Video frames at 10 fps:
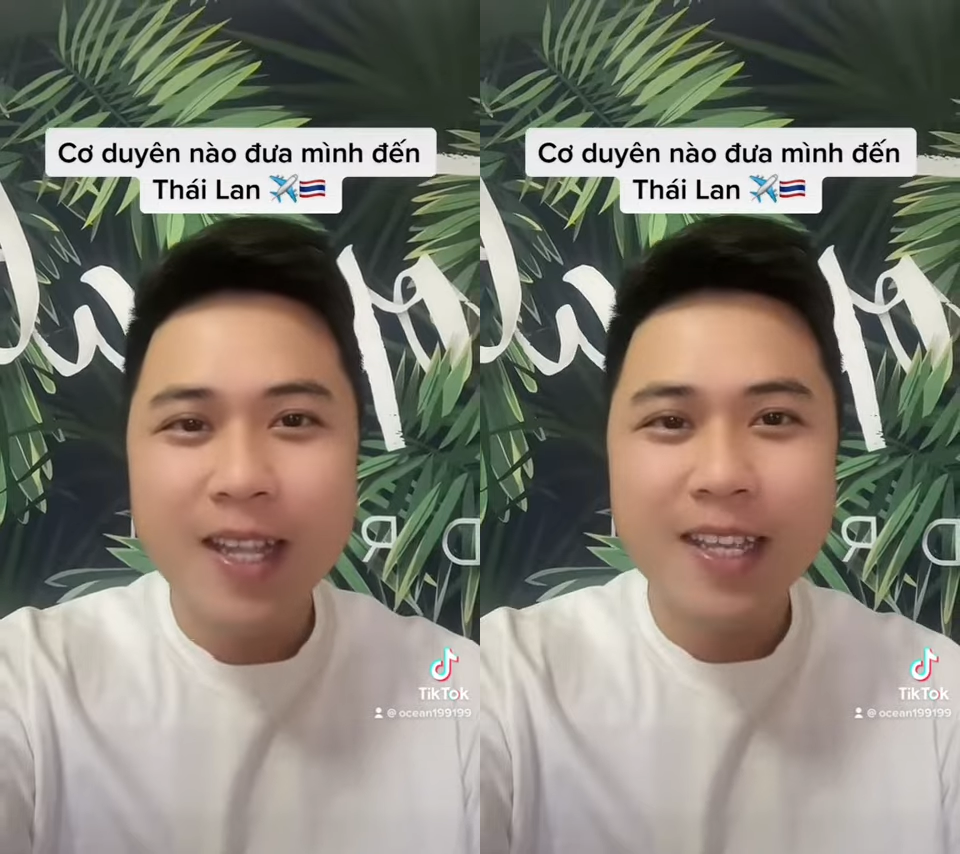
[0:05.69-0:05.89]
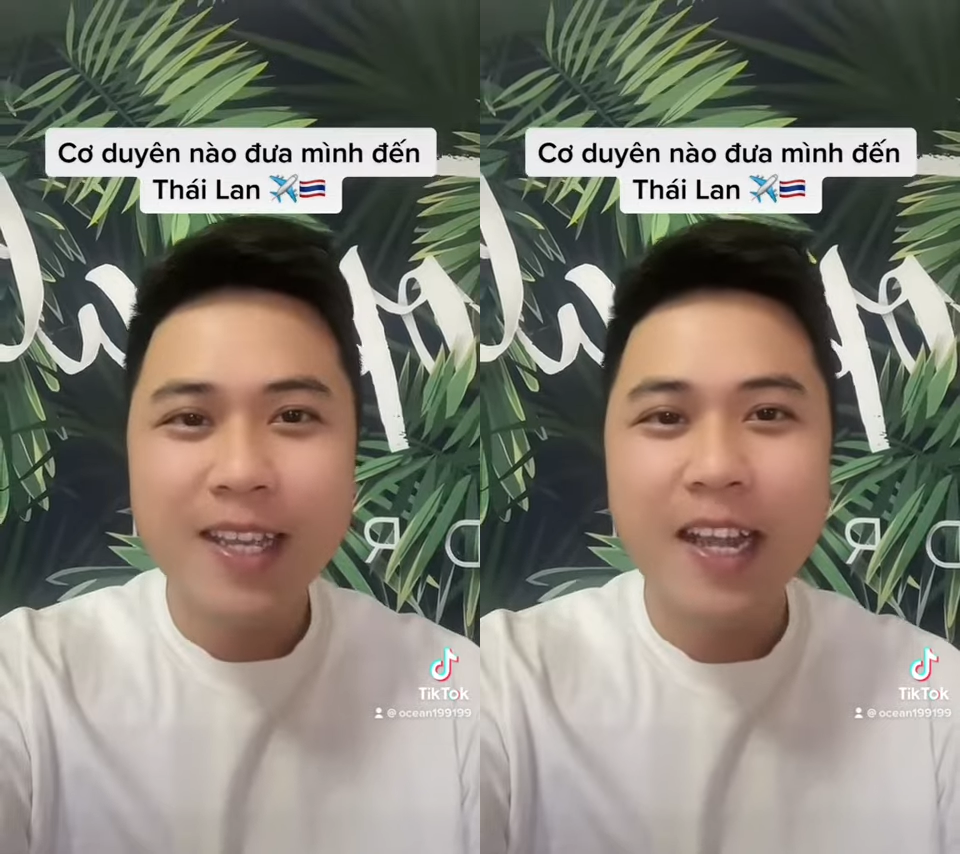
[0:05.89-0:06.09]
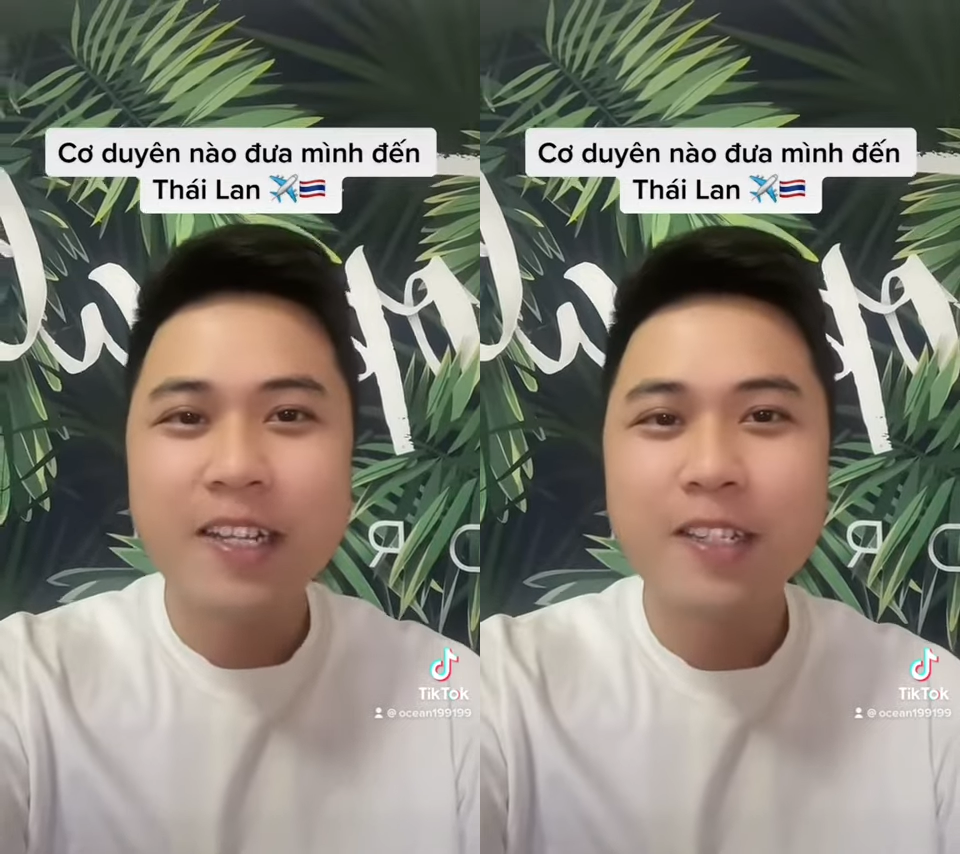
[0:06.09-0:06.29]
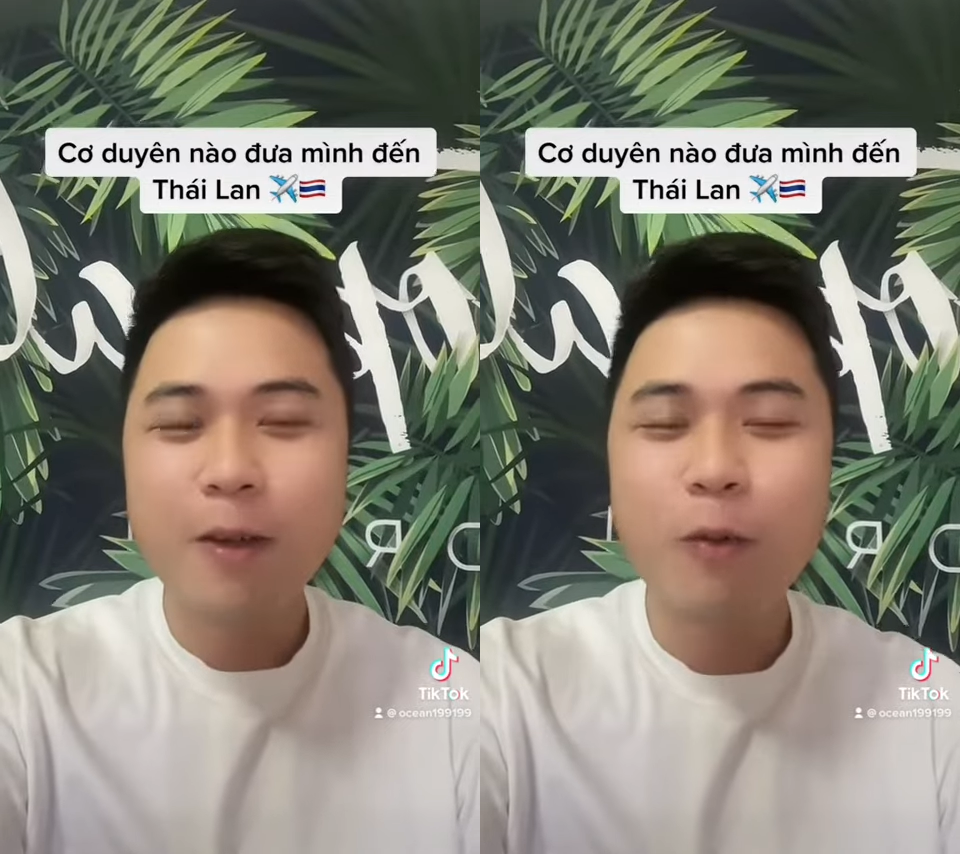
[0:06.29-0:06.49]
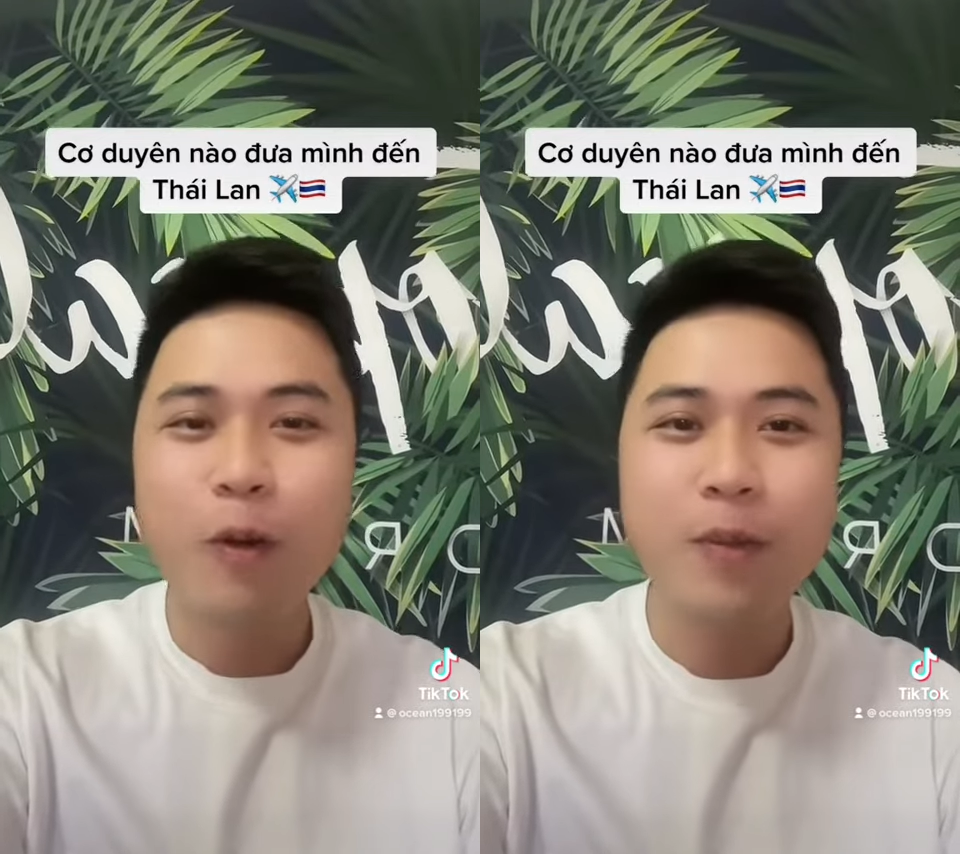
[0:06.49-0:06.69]
thì kênh
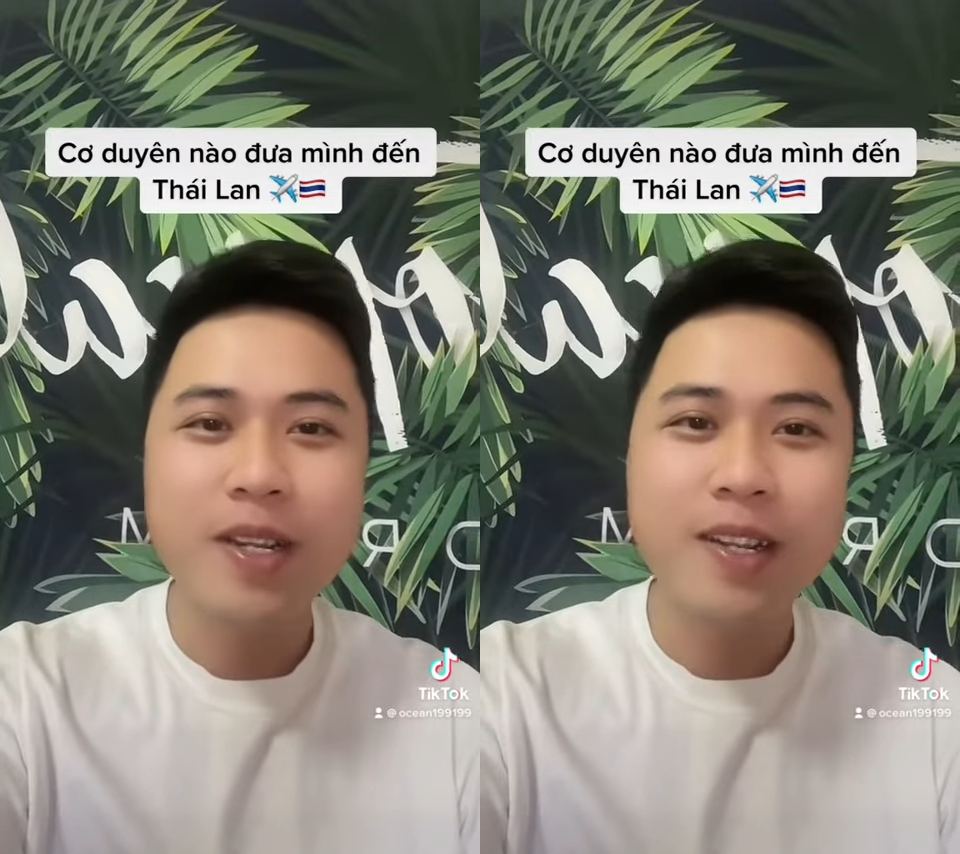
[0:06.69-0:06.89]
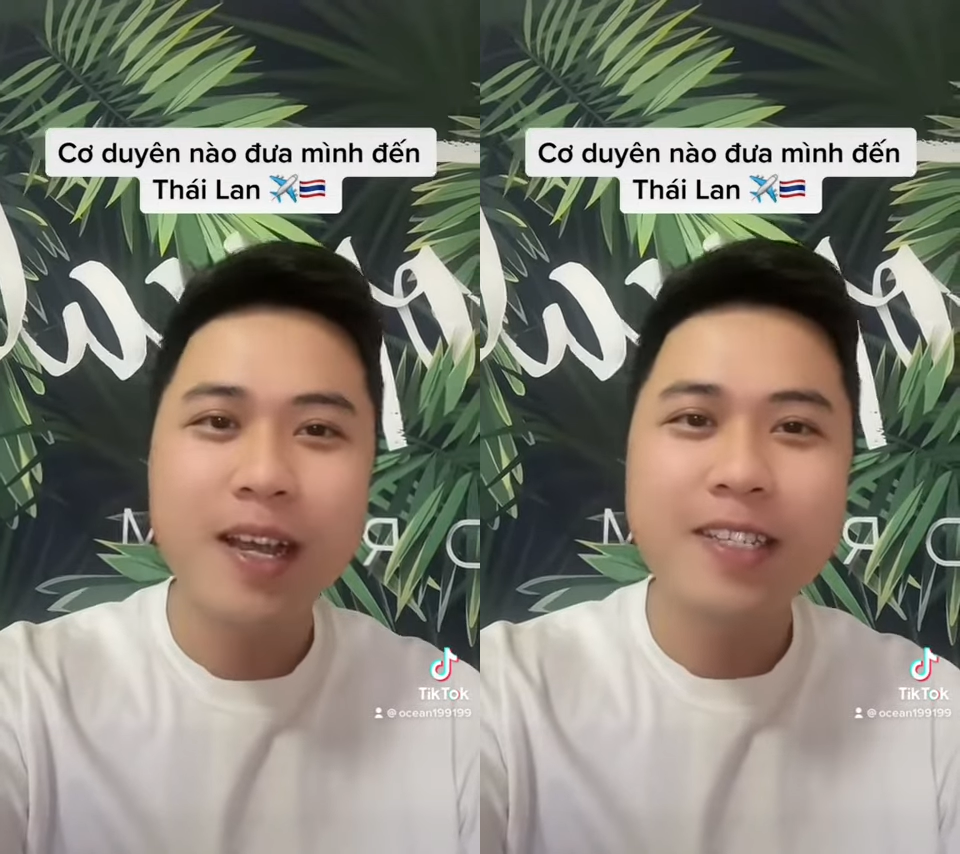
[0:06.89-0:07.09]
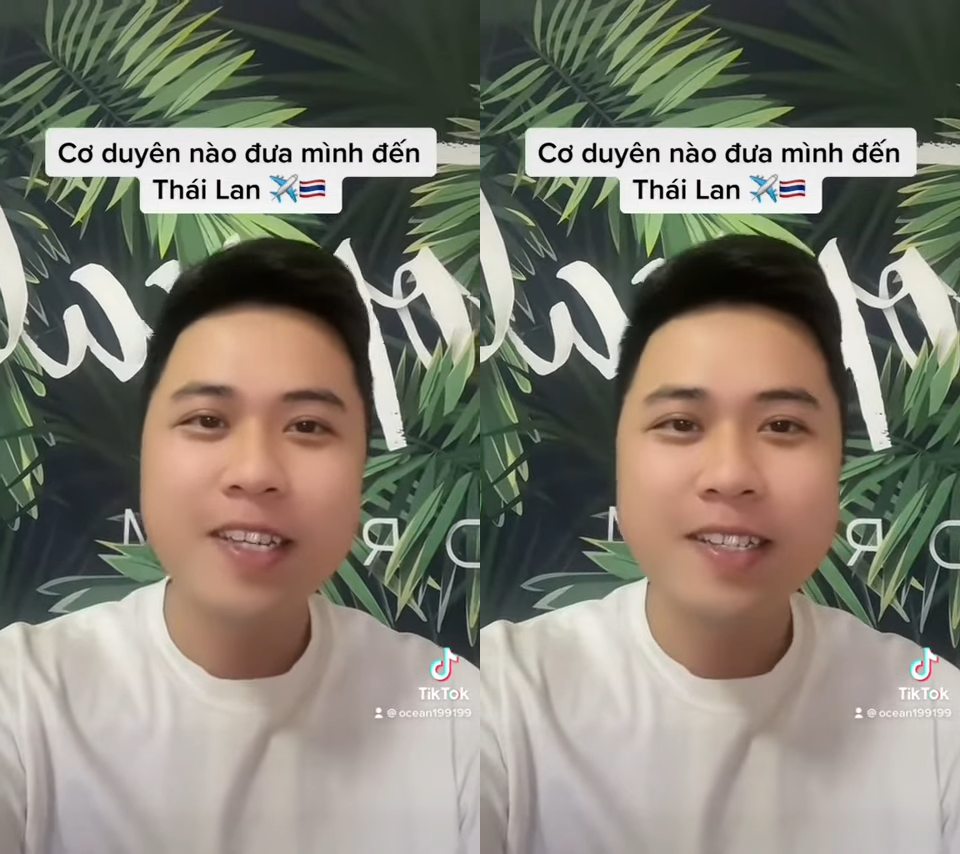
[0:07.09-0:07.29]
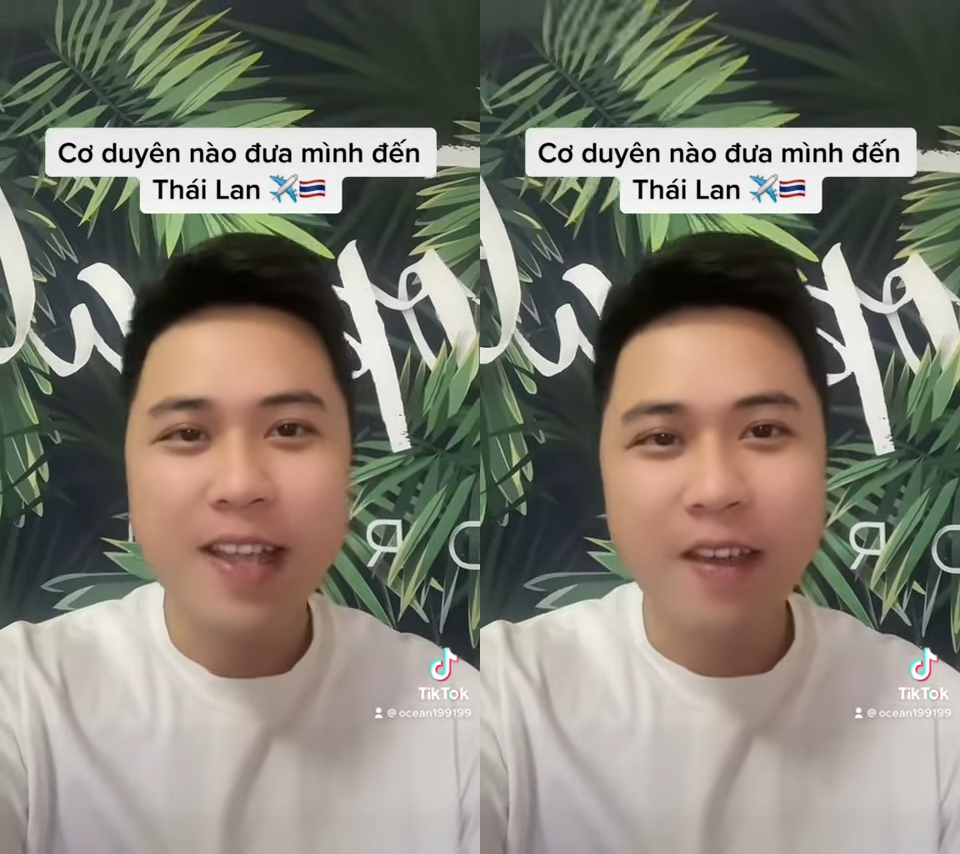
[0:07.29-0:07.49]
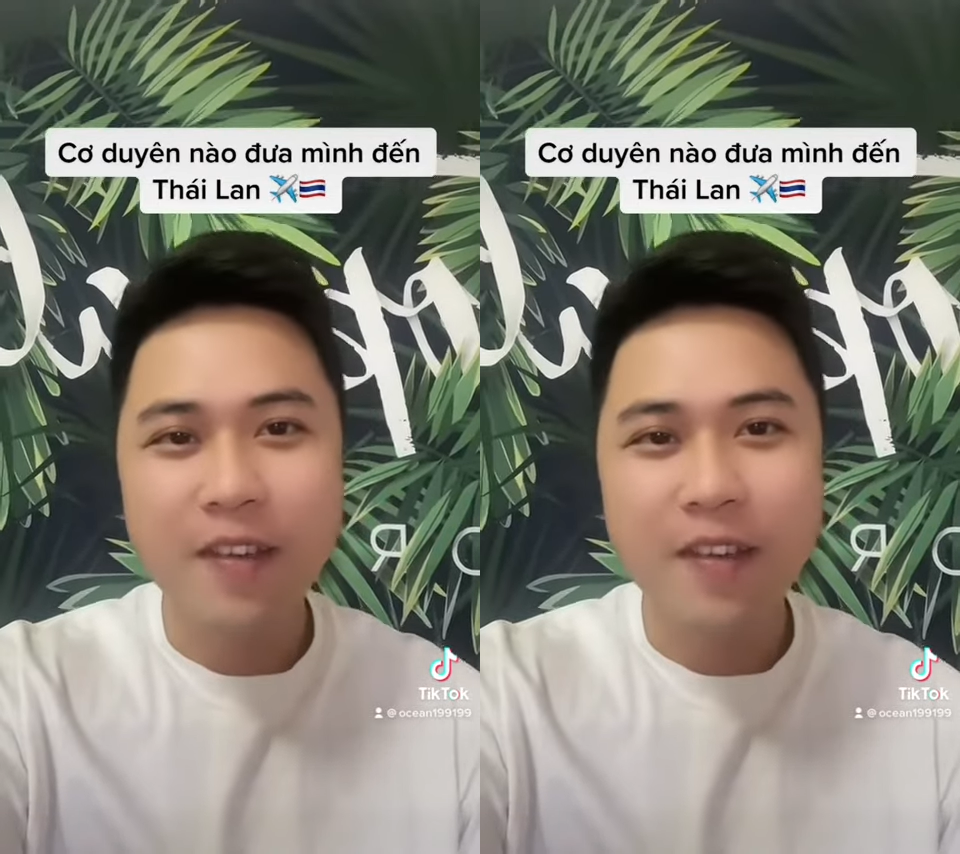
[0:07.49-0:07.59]
TikTok của mình đã chia sẻ